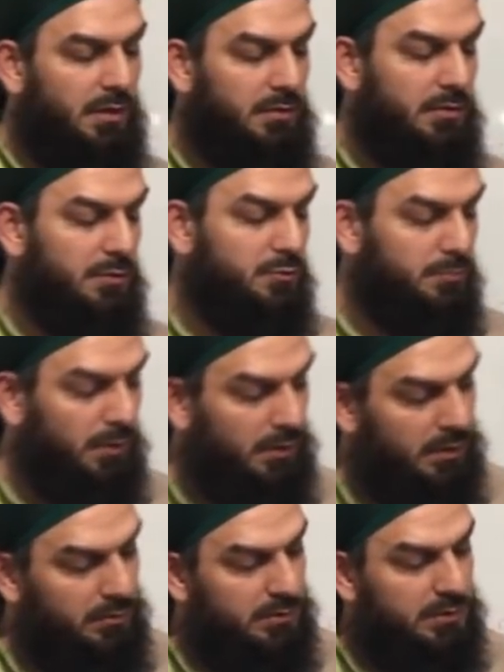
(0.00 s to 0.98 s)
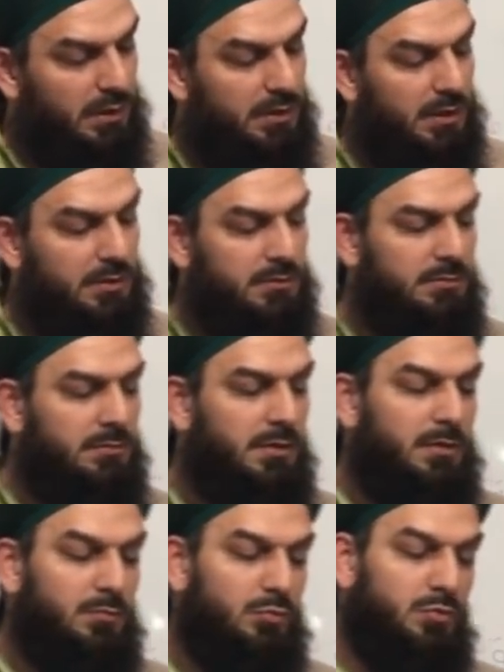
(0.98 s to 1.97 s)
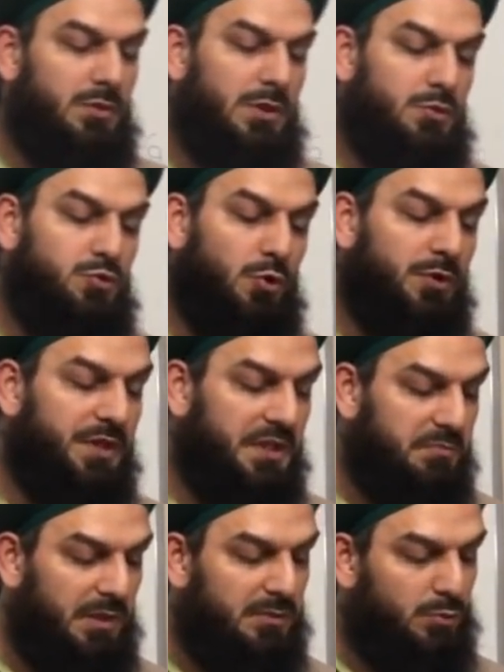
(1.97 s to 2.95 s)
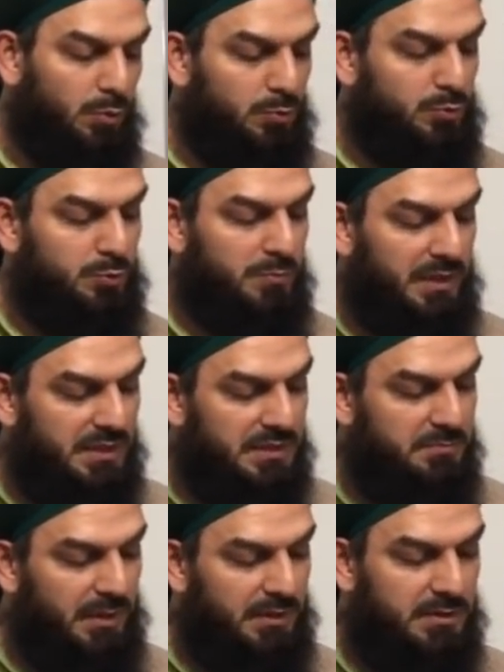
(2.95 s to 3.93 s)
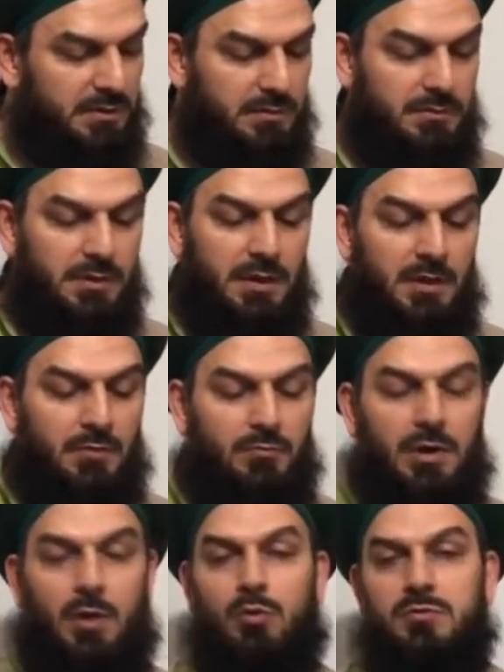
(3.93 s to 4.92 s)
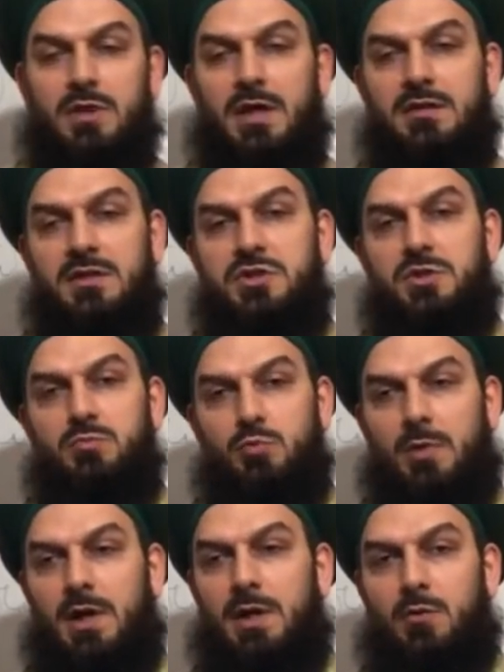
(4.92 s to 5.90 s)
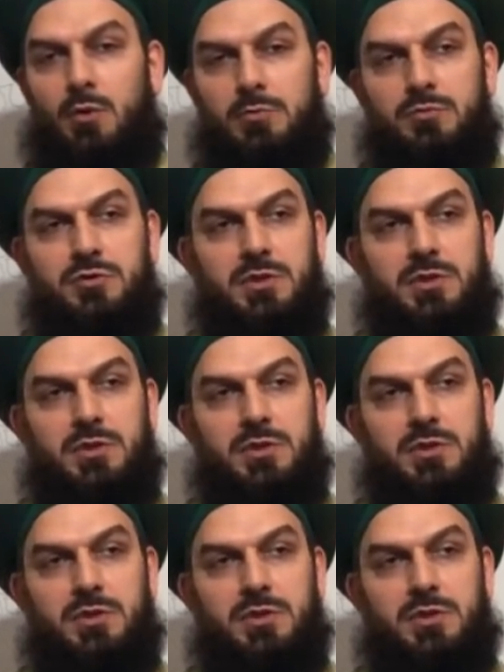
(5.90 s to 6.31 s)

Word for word: Allah subhanehu ve teala'nın bunların çok kıymetli olduğunu belirtmek ve onlar niçin mübarek olmuş?